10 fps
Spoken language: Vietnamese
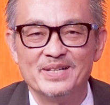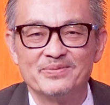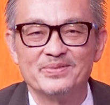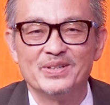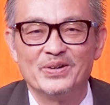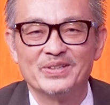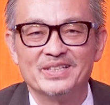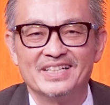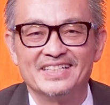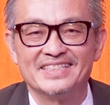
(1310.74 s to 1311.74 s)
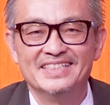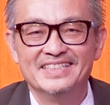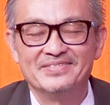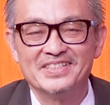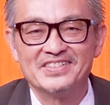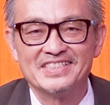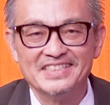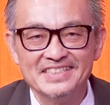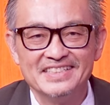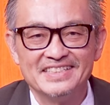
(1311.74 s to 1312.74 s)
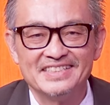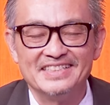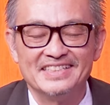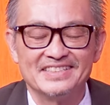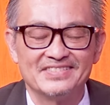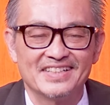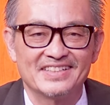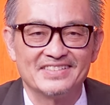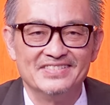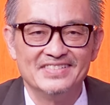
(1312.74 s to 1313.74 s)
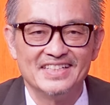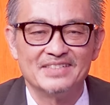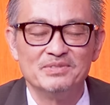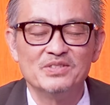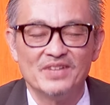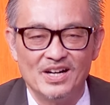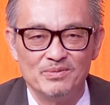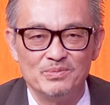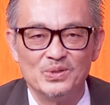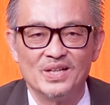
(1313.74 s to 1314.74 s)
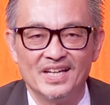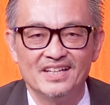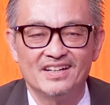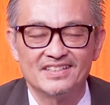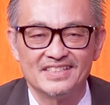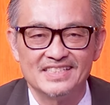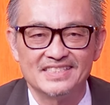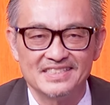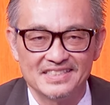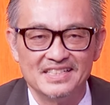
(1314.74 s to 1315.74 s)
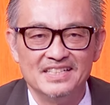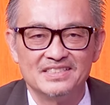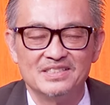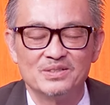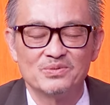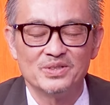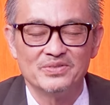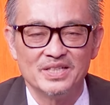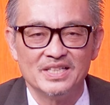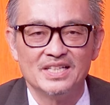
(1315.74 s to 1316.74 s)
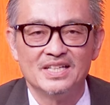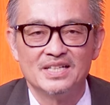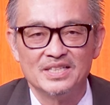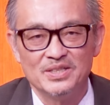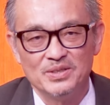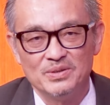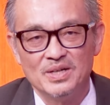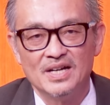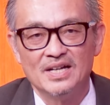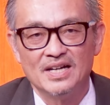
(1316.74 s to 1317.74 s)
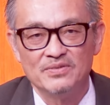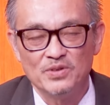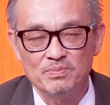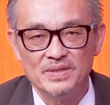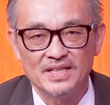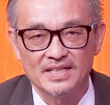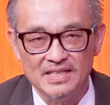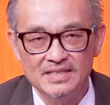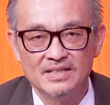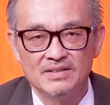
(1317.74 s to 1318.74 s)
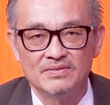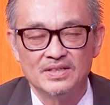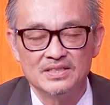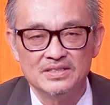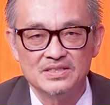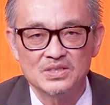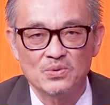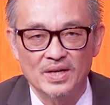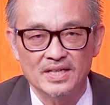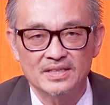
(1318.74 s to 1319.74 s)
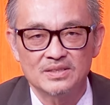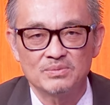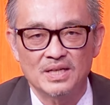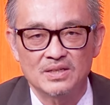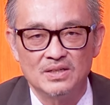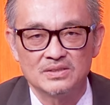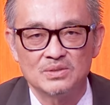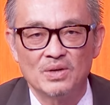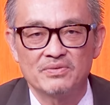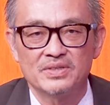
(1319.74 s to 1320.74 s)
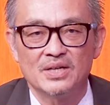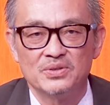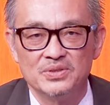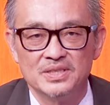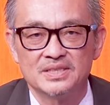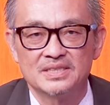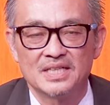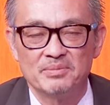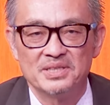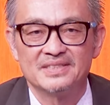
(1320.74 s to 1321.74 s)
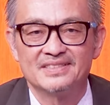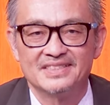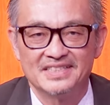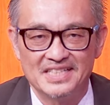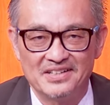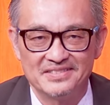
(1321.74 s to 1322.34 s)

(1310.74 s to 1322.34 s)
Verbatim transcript: nóng dội như là mấy tuần trước thì à, chúng ta cũng à, bước vào mùa lễ holiday season xin chúc quý vị nhiều hạnh phúc bên gia đình và giữ gìn sức khỏe để chúng ta còn sinh hoạt với nhau nhiều nữa xin cảm ơn kính chào